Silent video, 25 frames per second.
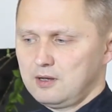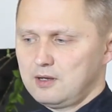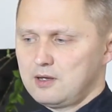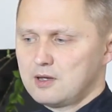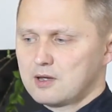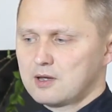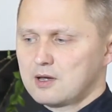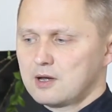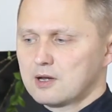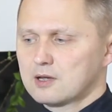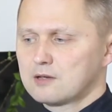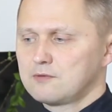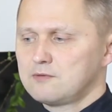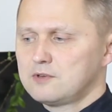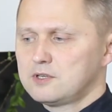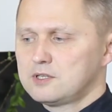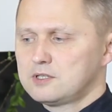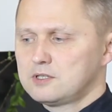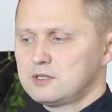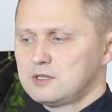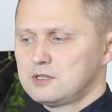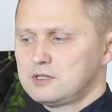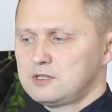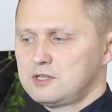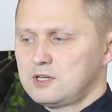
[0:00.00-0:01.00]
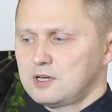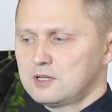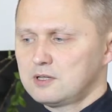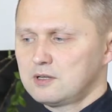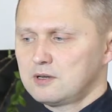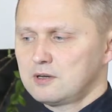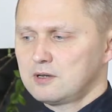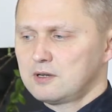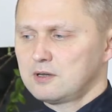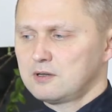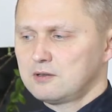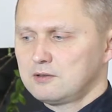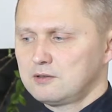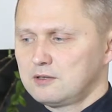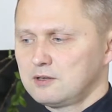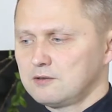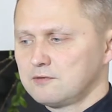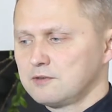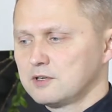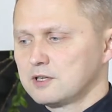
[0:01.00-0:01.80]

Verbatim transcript: и как вести дело на